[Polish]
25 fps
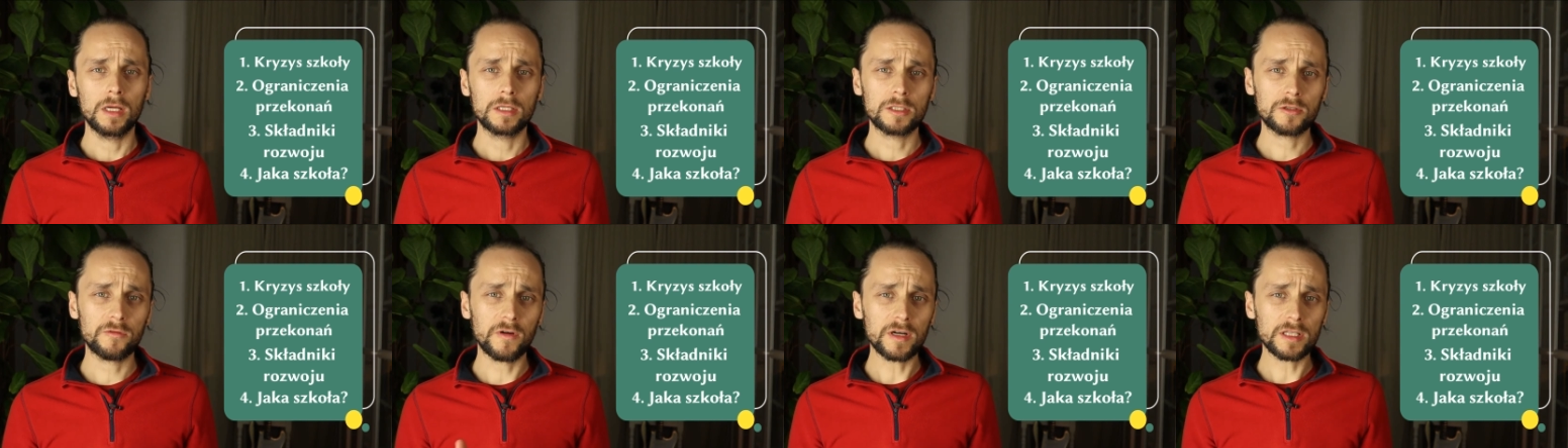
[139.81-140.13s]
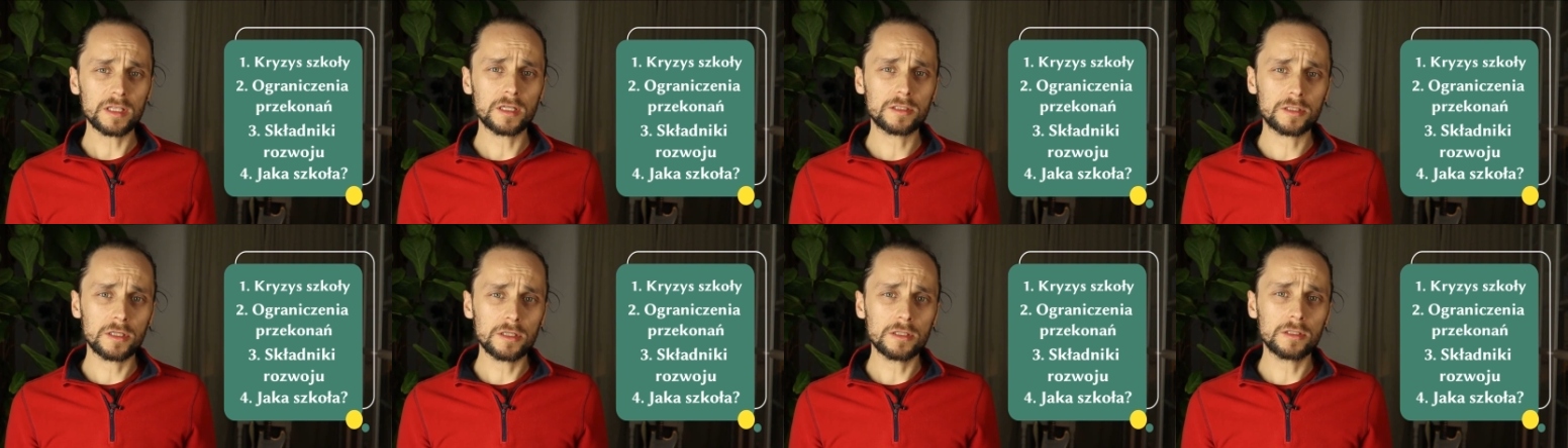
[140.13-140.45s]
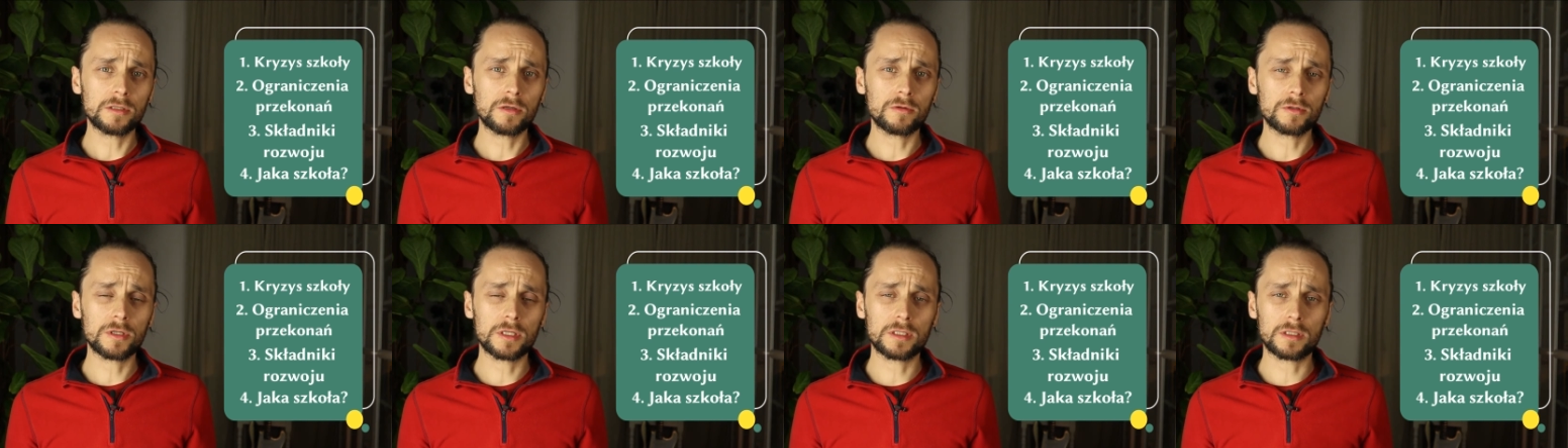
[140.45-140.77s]
Czwarta
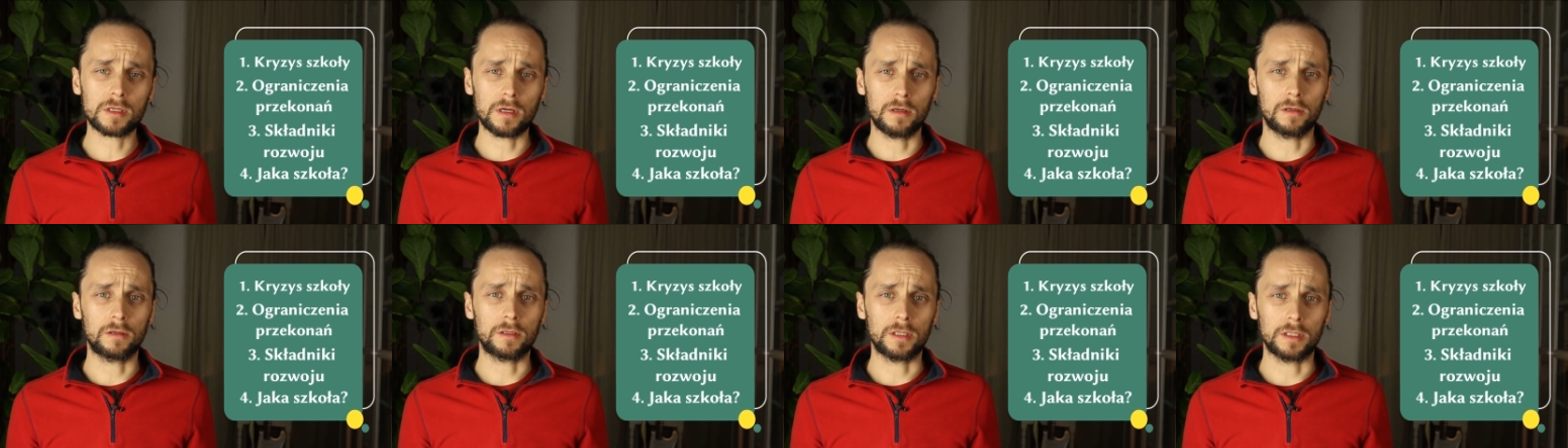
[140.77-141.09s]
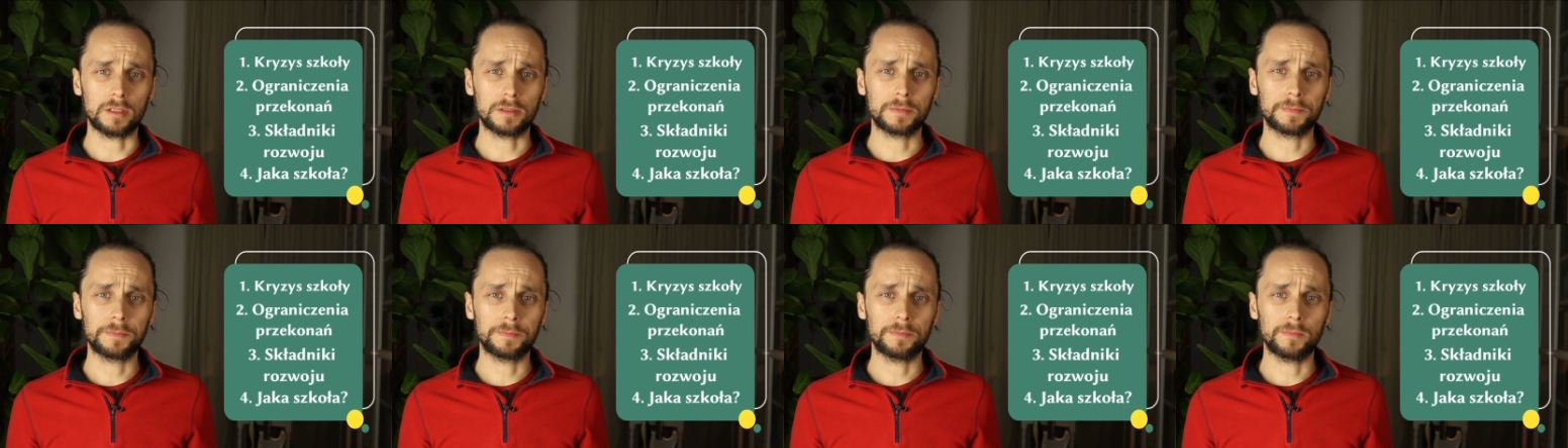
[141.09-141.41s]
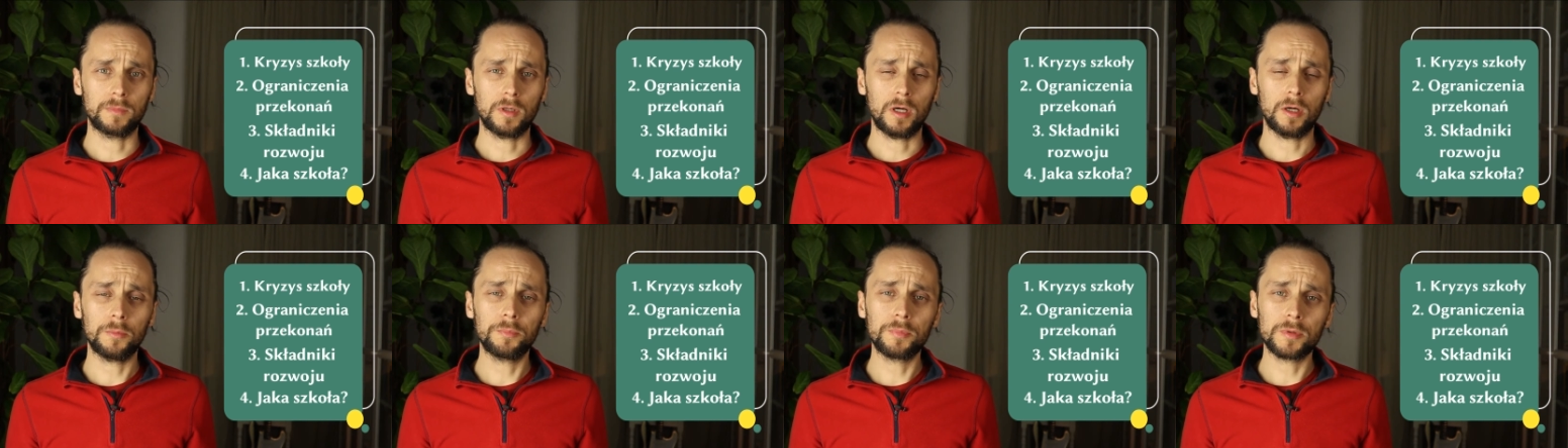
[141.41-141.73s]
część to już jest konkret.
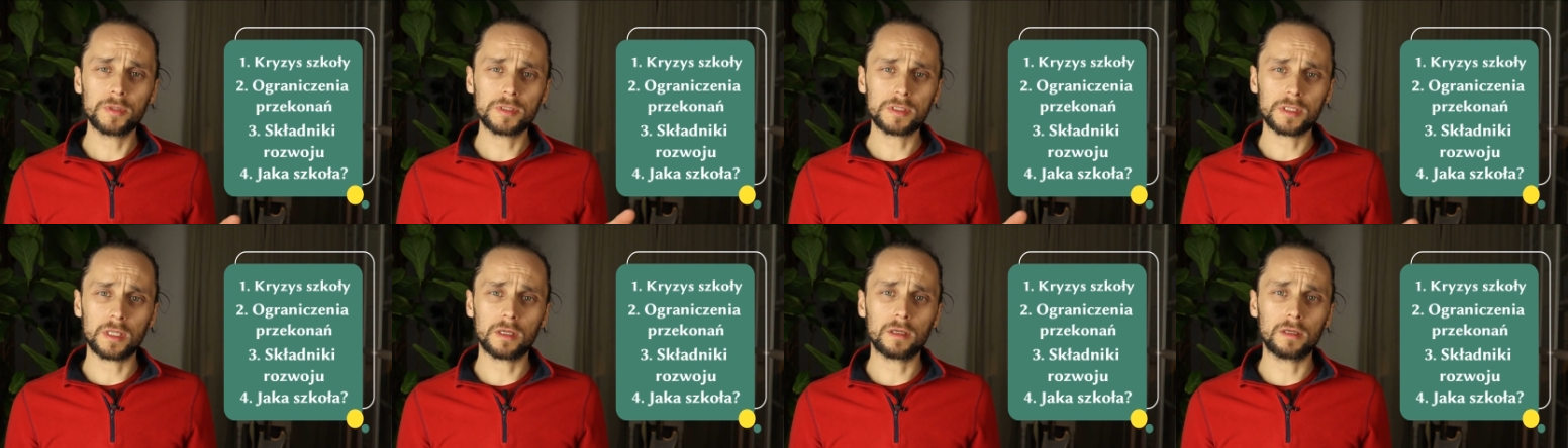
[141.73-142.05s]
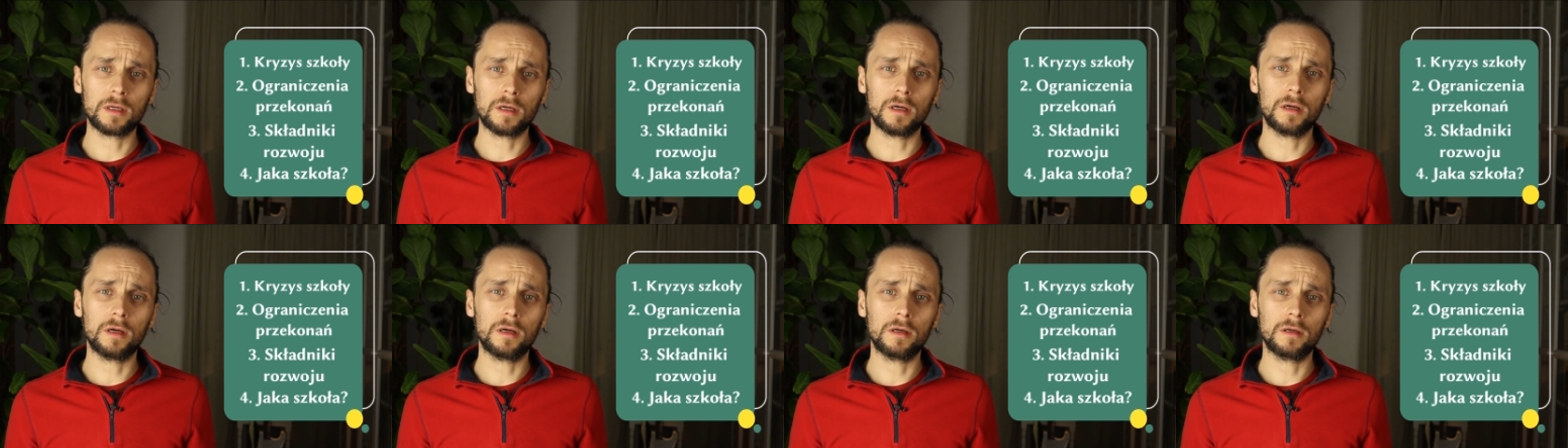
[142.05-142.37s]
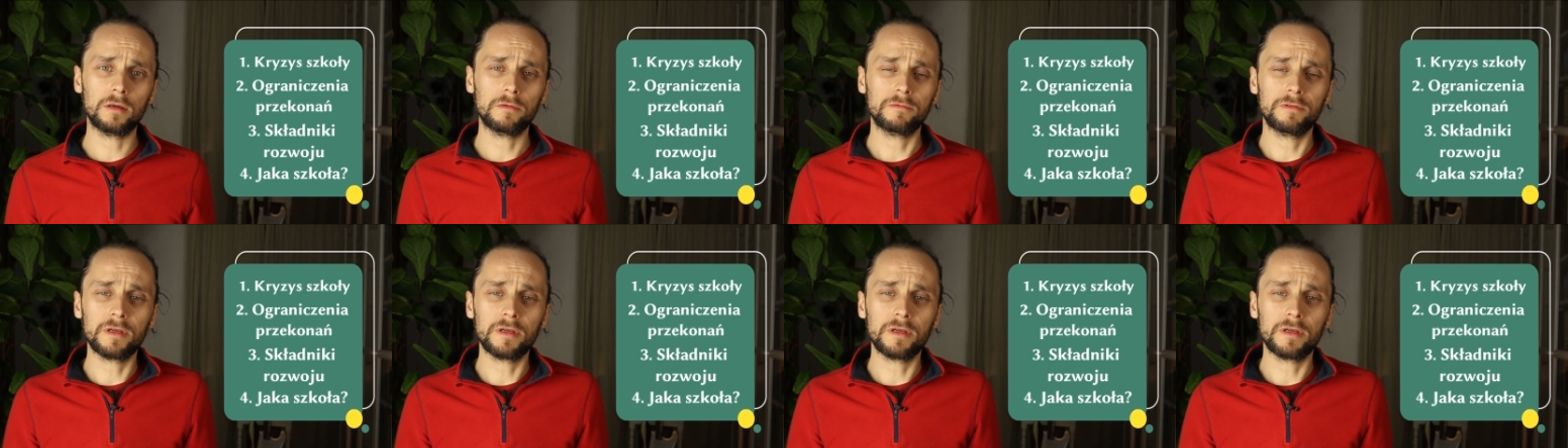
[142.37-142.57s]
Opis tego,